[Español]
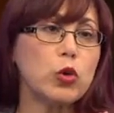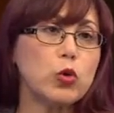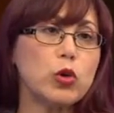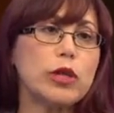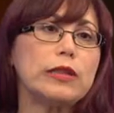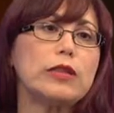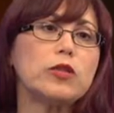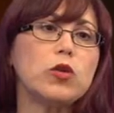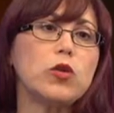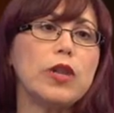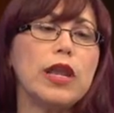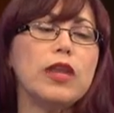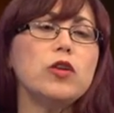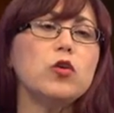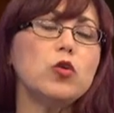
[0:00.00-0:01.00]
durante todo
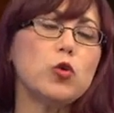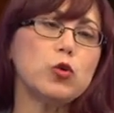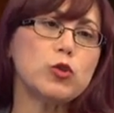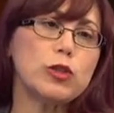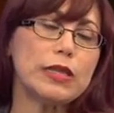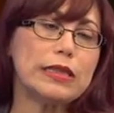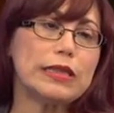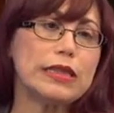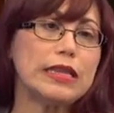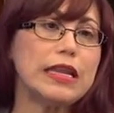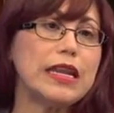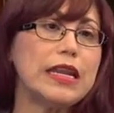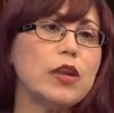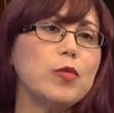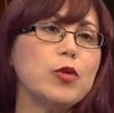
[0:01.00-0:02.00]
el año usted
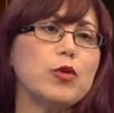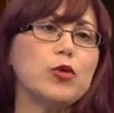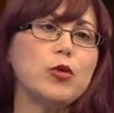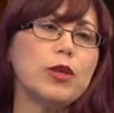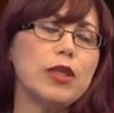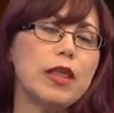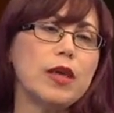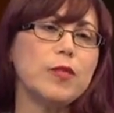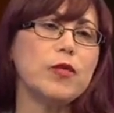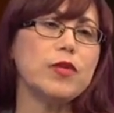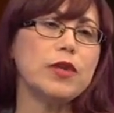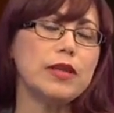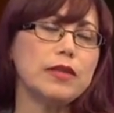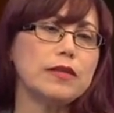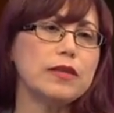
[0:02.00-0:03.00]
tiene la oportunidad de
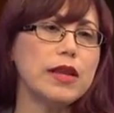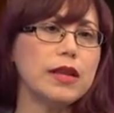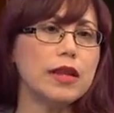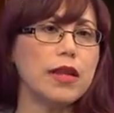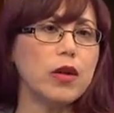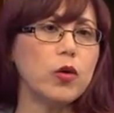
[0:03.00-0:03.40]
poder entrar